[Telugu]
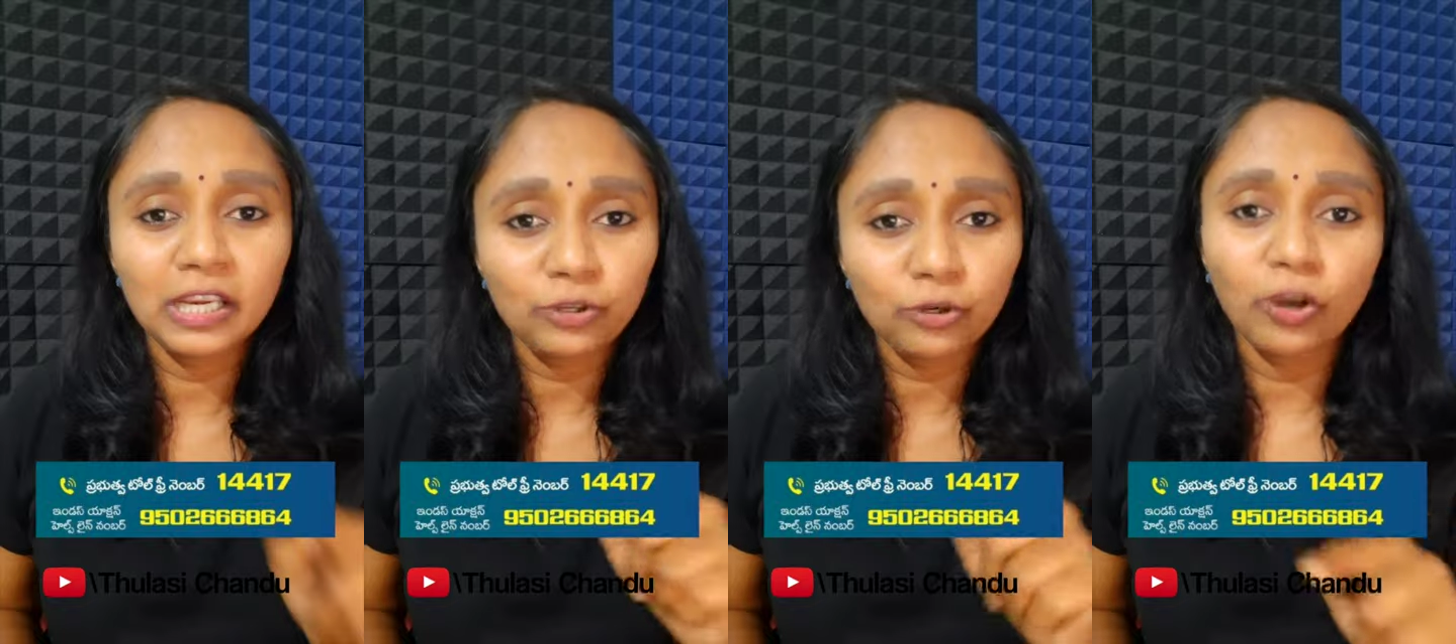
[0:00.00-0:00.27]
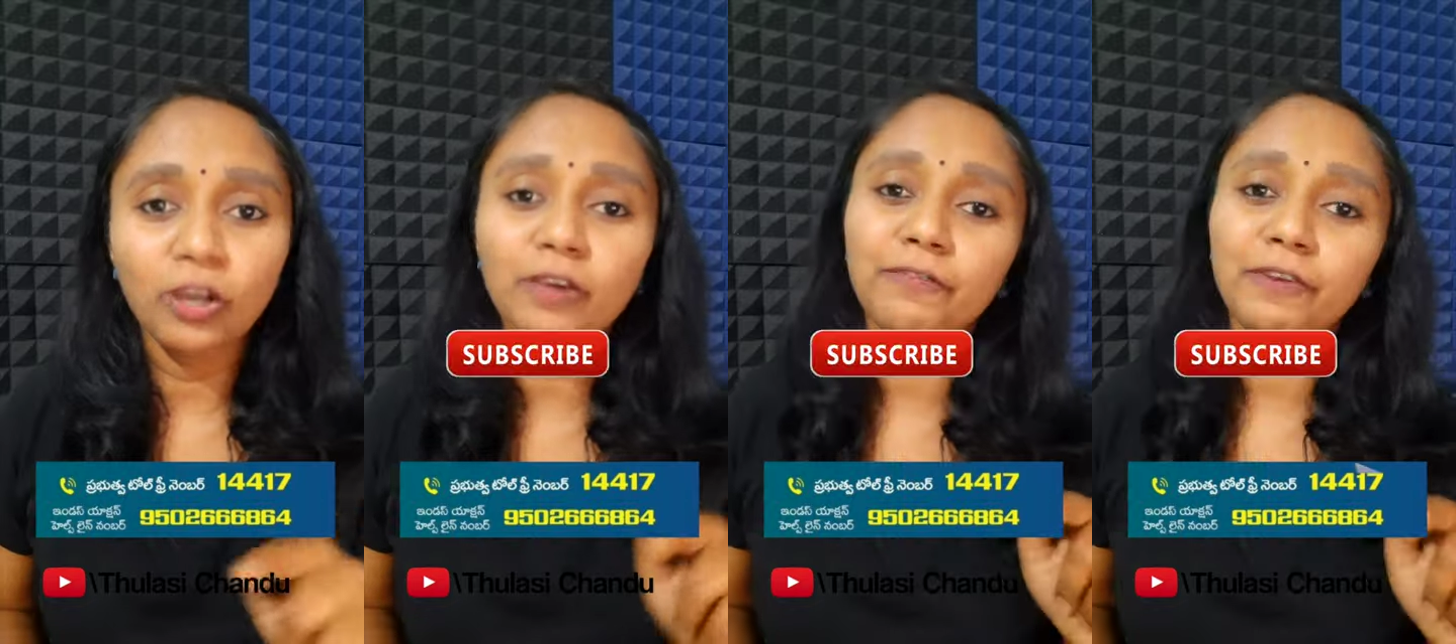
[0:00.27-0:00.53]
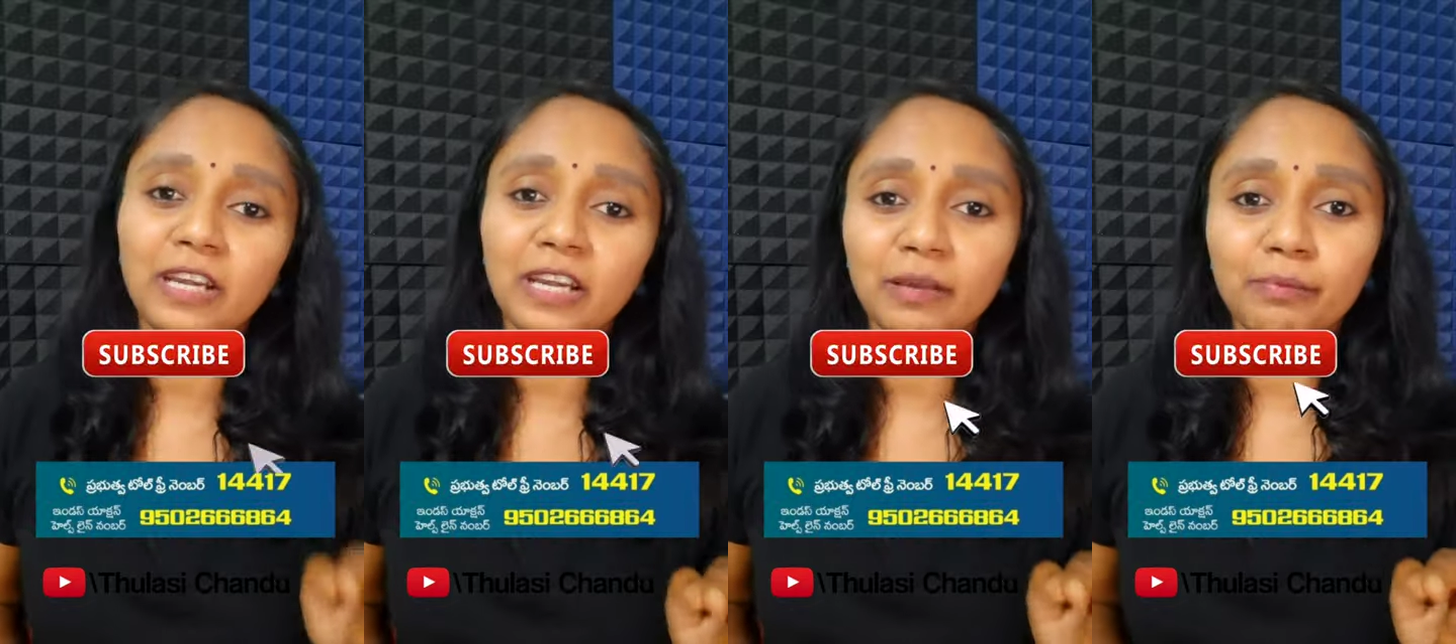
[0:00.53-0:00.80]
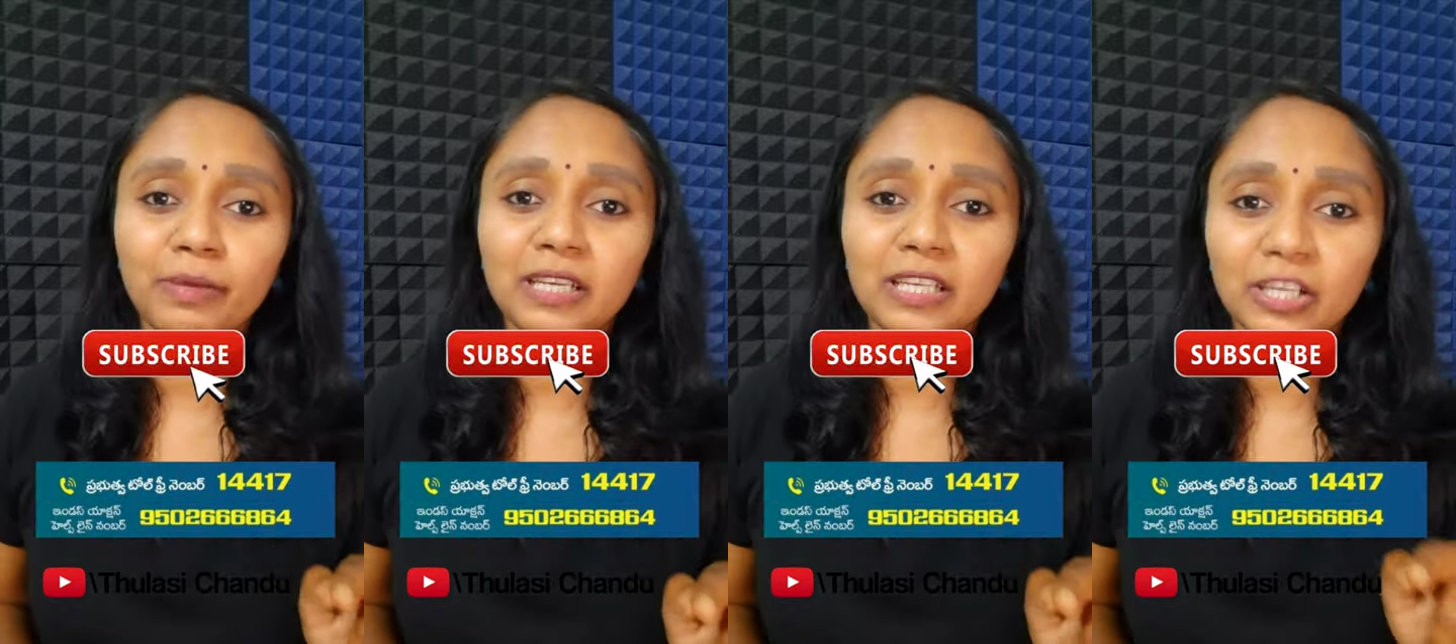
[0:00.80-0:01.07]
ఈ టోల్ ఫ్రీ
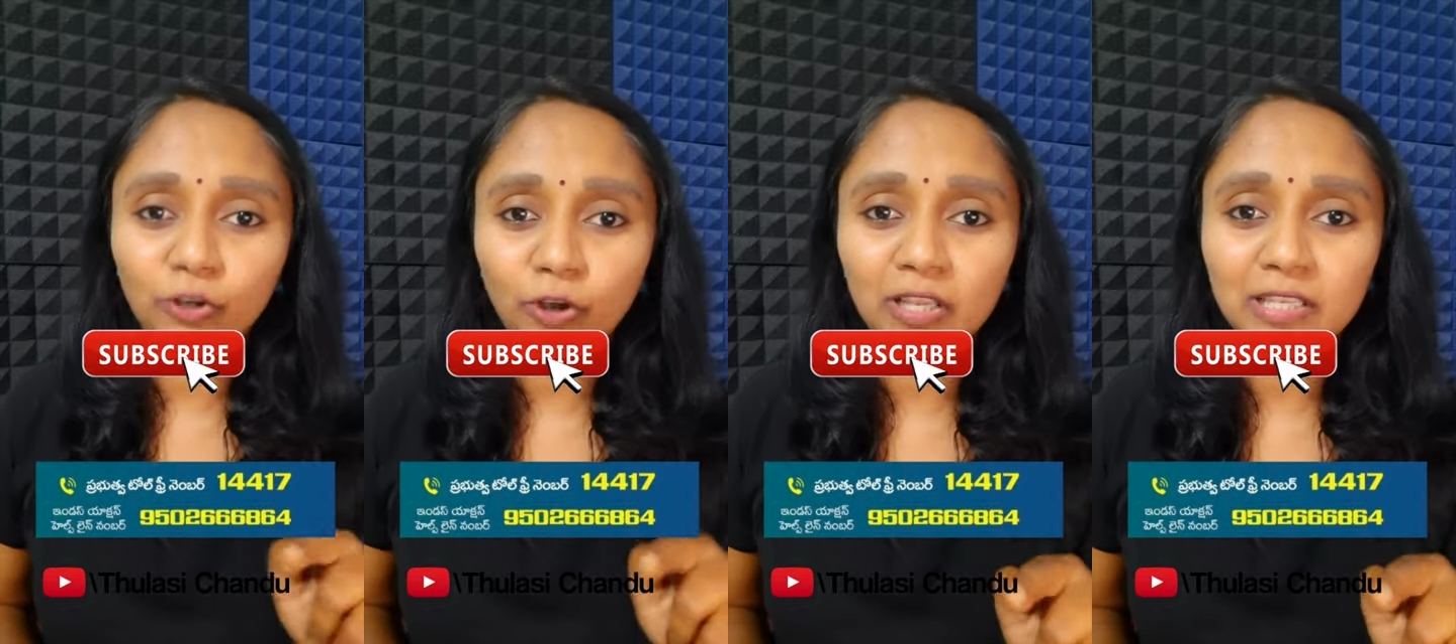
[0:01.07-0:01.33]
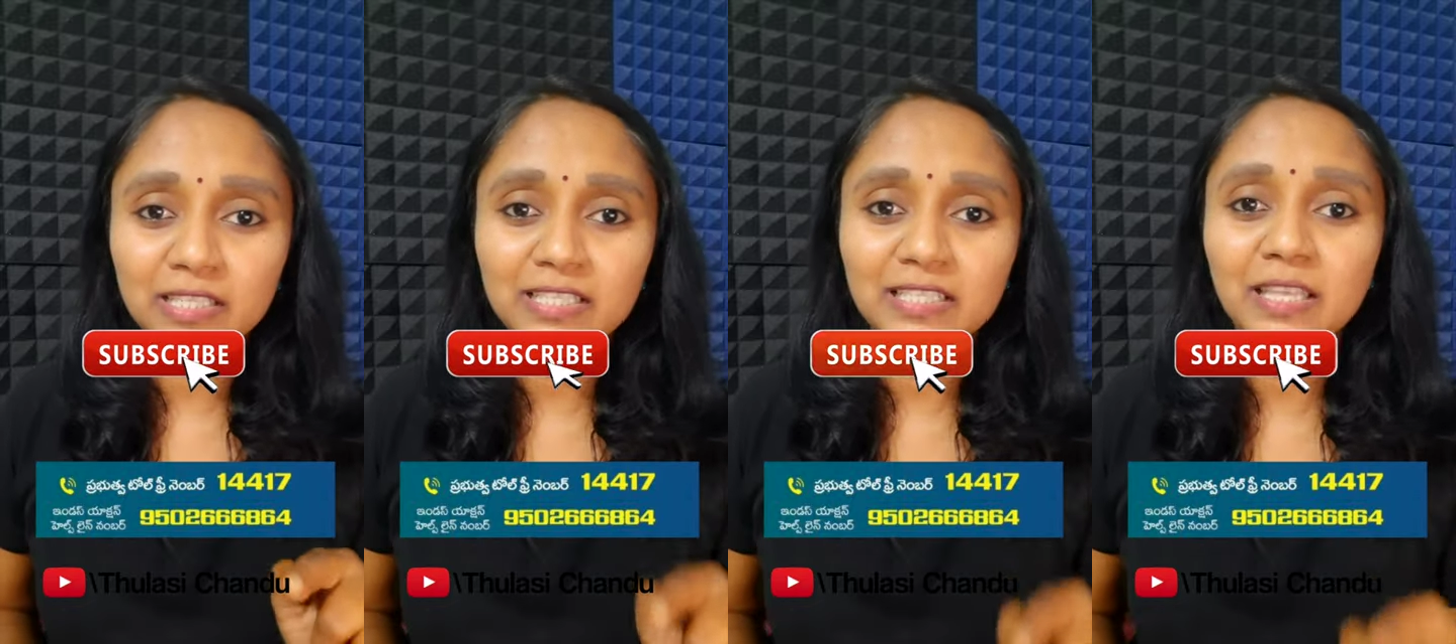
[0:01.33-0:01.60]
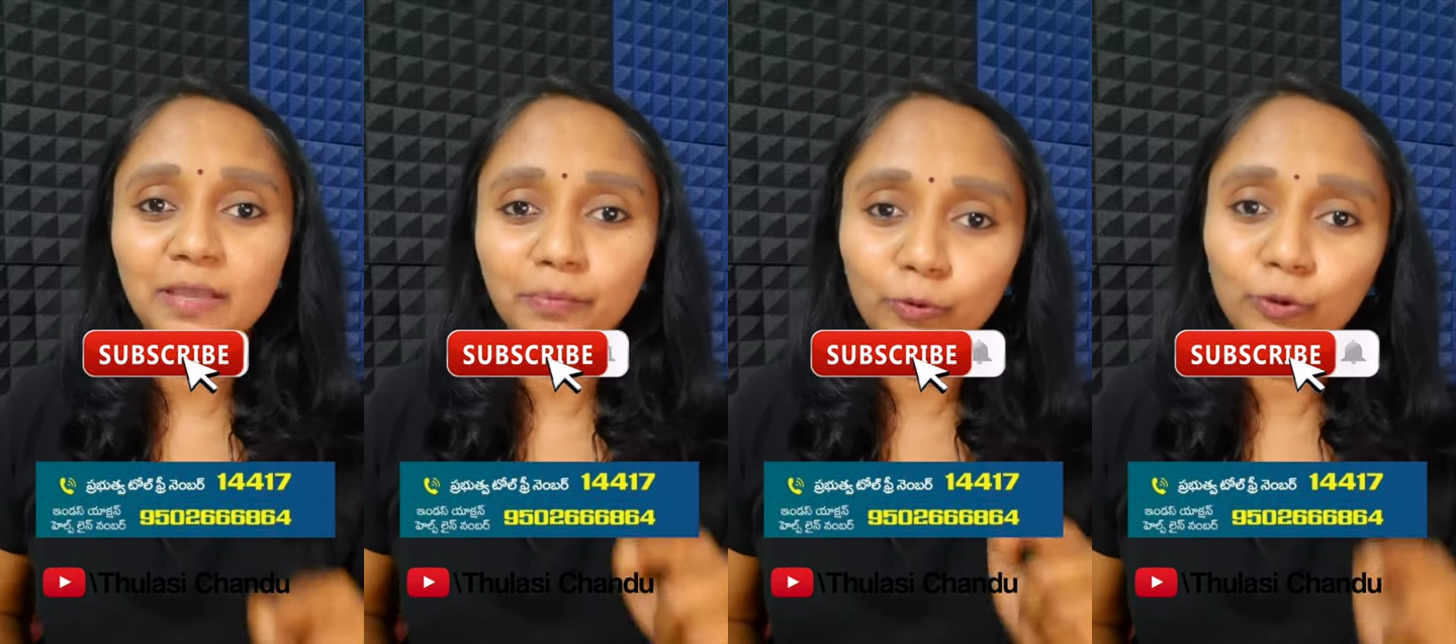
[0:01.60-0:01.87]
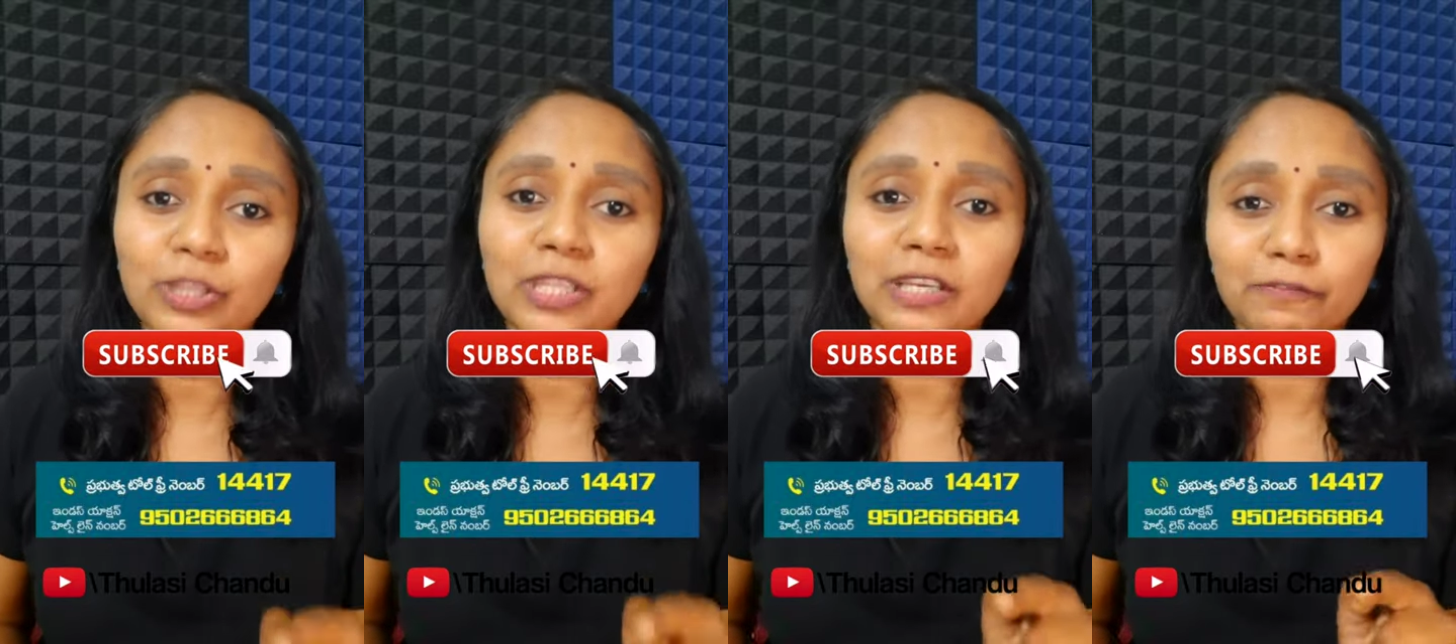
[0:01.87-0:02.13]
నెంబర్కి కాల్ చేస్తే
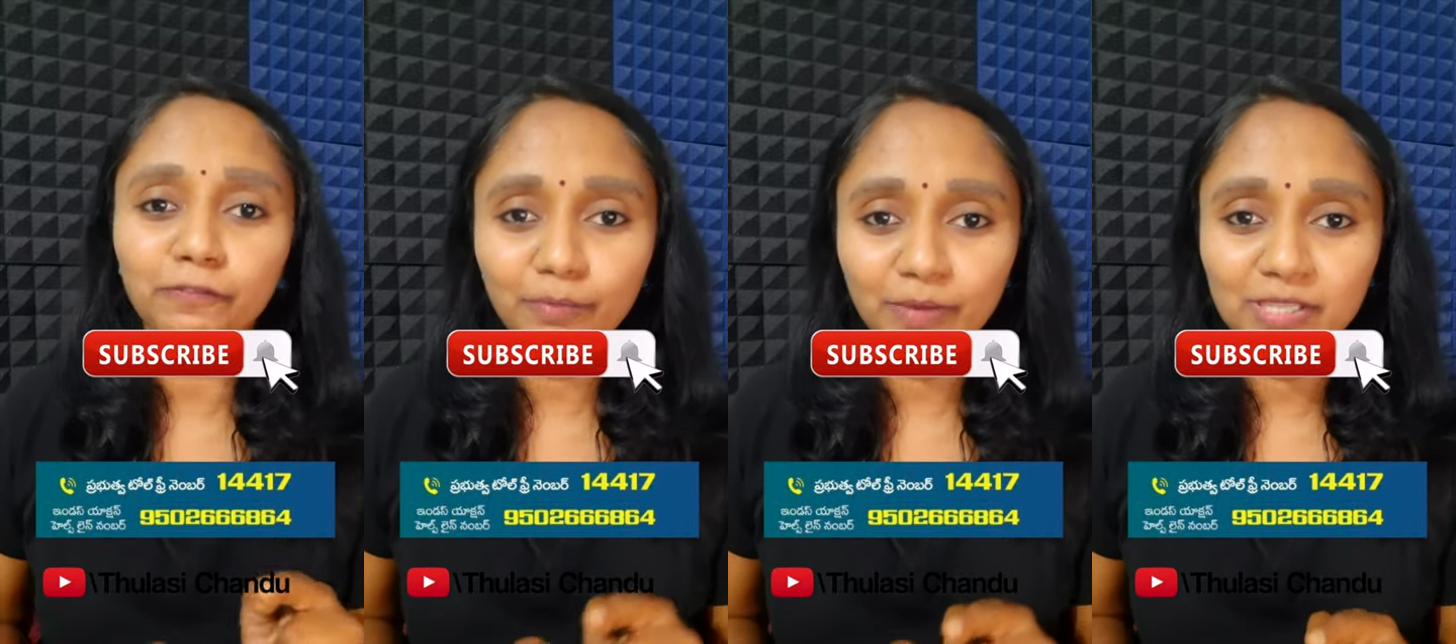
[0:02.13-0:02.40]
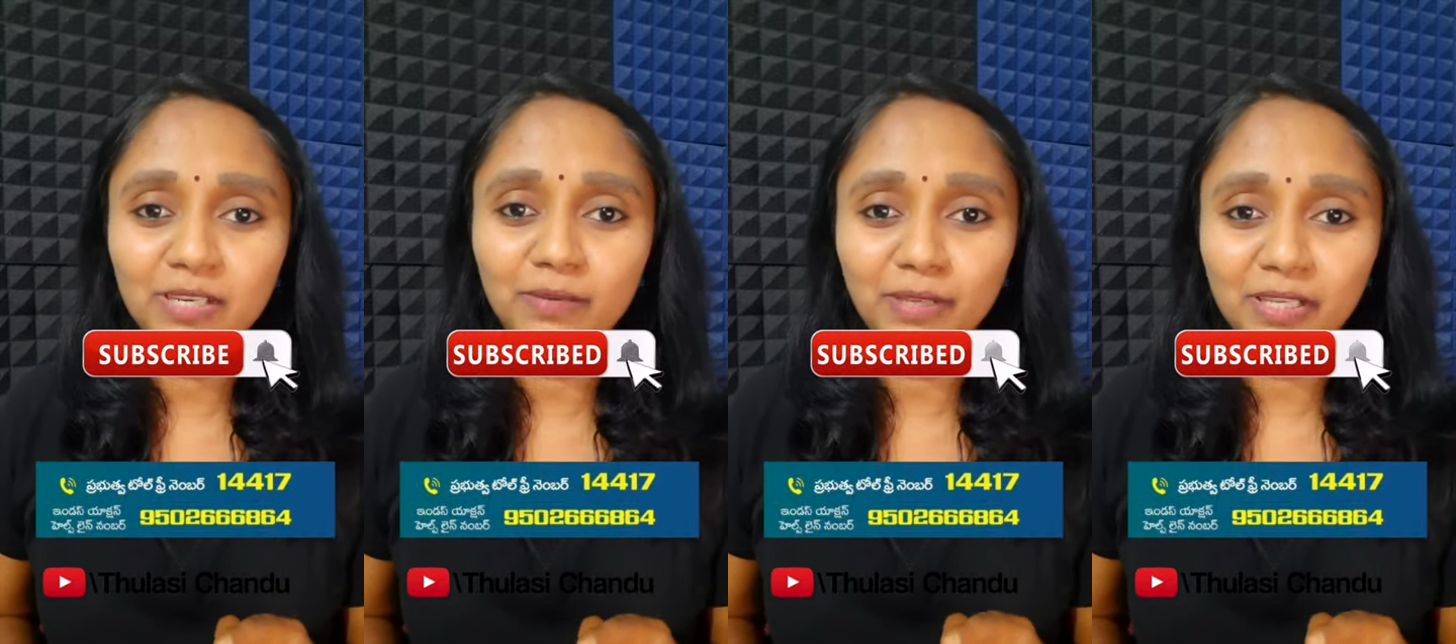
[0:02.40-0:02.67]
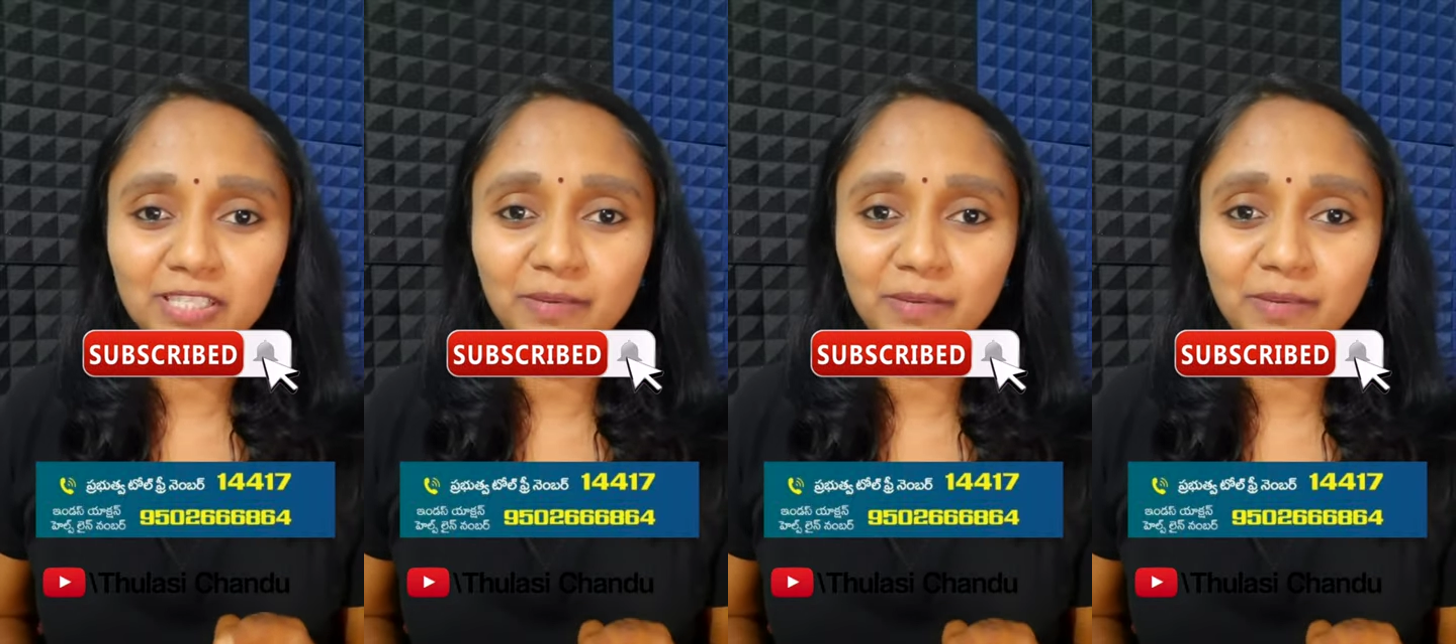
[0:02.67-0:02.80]
పూర్తి ఇన్ఫర్మేషన్ మీకు